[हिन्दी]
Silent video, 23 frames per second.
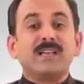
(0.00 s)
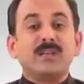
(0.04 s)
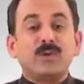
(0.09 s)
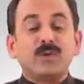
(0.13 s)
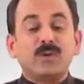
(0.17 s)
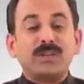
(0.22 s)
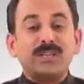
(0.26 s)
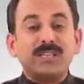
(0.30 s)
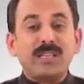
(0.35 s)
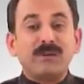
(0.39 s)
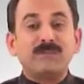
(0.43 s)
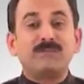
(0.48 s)

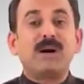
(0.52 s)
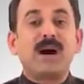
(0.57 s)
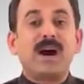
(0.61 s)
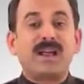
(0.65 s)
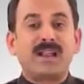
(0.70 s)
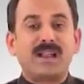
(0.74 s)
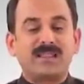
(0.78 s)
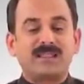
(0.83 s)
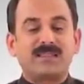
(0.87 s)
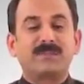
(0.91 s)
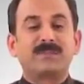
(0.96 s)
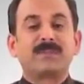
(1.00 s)
क्योंकि ये
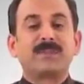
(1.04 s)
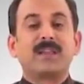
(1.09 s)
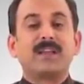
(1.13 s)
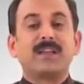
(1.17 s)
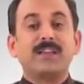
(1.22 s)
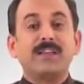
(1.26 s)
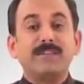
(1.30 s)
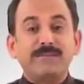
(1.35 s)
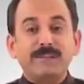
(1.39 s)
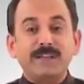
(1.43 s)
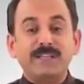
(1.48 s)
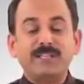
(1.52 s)
भारत
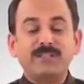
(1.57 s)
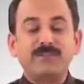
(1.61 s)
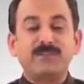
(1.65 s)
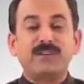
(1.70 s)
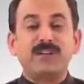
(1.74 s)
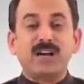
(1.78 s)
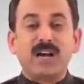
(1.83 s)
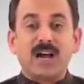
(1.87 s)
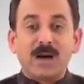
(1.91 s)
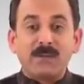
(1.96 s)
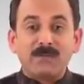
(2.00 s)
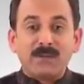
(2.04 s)
ये विश्व
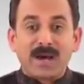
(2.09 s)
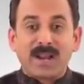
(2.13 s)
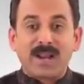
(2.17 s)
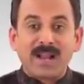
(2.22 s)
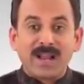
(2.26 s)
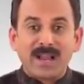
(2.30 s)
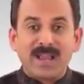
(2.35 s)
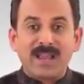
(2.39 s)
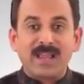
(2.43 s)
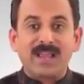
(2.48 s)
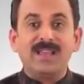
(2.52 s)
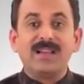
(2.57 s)

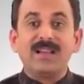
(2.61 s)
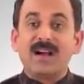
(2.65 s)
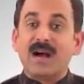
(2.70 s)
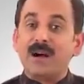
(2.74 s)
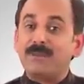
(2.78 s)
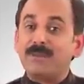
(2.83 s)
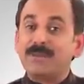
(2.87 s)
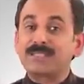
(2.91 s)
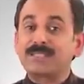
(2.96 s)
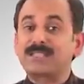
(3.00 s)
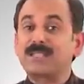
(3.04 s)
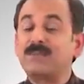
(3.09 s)
हमारा है
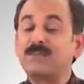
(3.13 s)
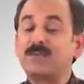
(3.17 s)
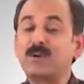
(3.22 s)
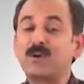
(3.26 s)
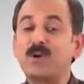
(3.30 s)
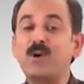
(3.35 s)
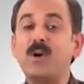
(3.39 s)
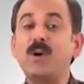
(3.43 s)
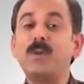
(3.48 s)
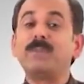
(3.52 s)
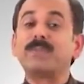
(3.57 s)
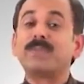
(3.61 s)
हमें
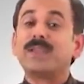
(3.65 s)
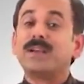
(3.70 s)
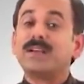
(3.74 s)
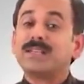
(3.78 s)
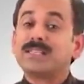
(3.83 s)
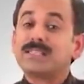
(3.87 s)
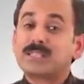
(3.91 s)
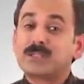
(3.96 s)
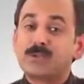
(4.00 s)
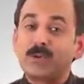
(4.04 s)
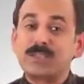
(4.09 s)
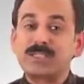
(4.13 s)
सबको
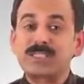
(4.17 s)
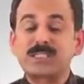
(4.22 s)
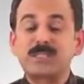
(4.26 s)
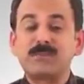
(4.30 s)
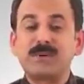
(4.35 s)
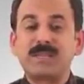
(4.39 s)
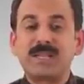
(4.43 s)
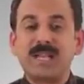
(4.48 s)
स्वस्थ